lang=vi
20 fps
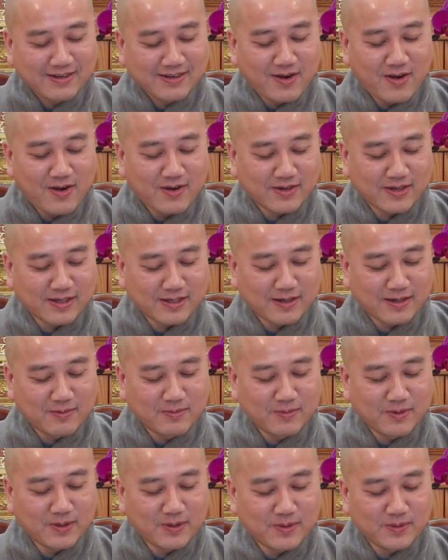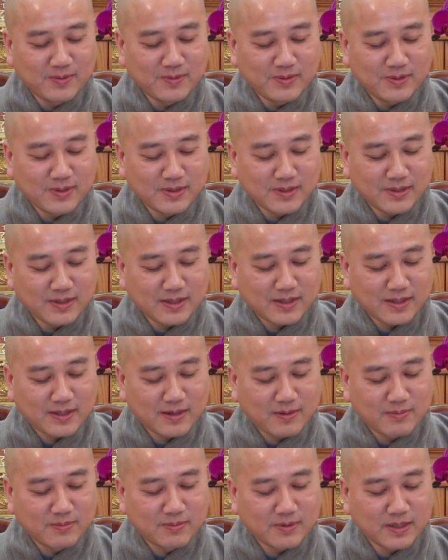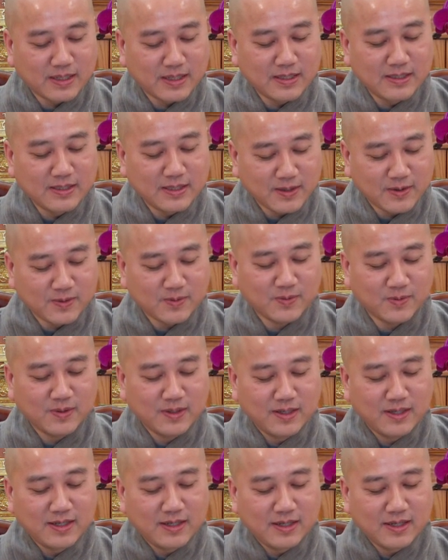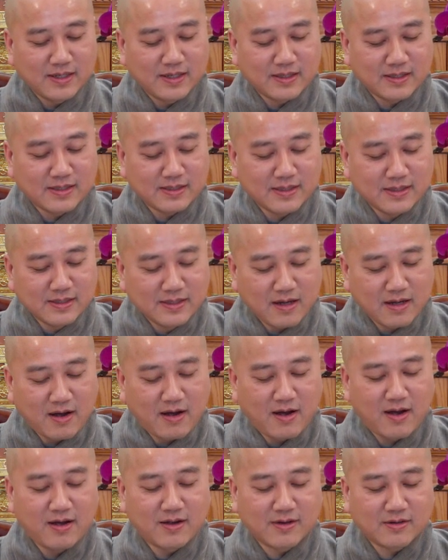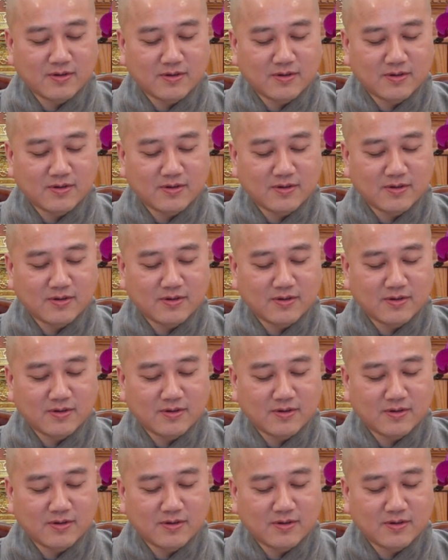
Con thì không hiểu, không nghĩ nhiều như họ.